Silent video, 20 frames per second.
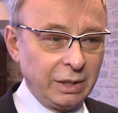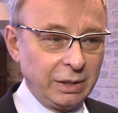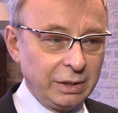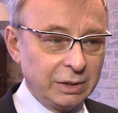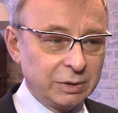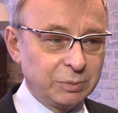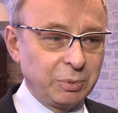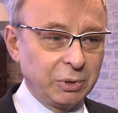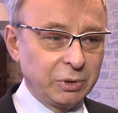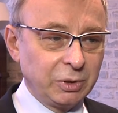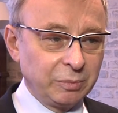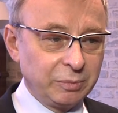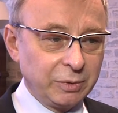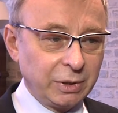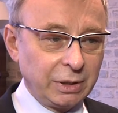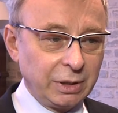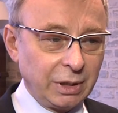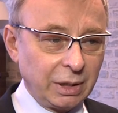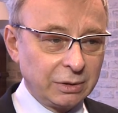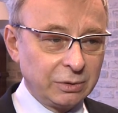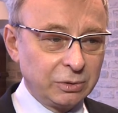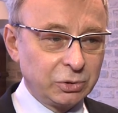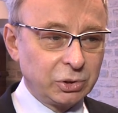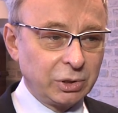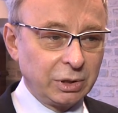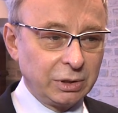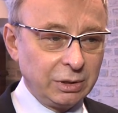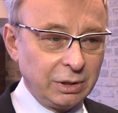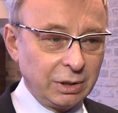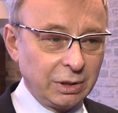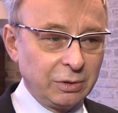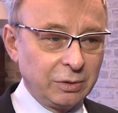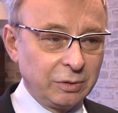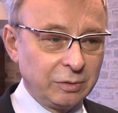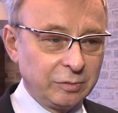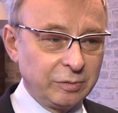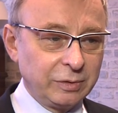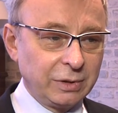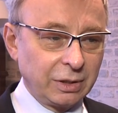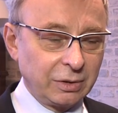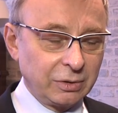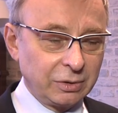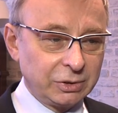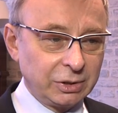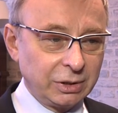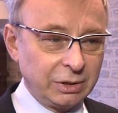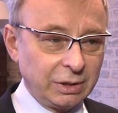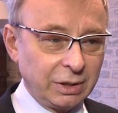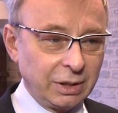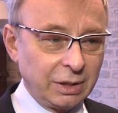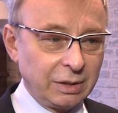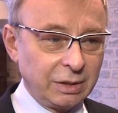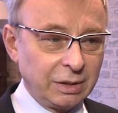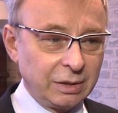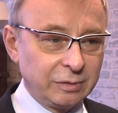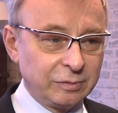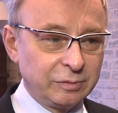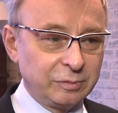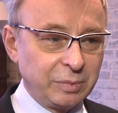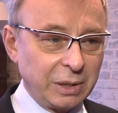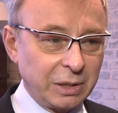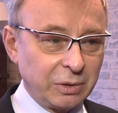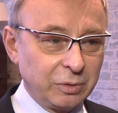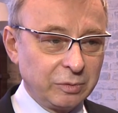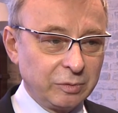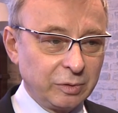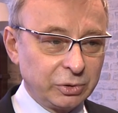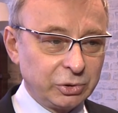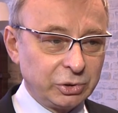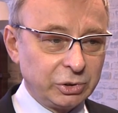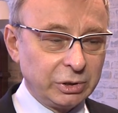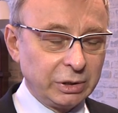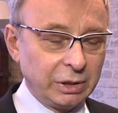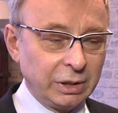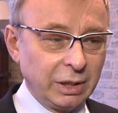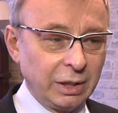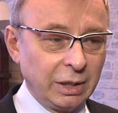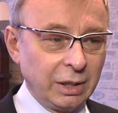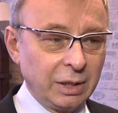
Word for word: jest podobna jak do średniego wynagrodzenia w bankowości.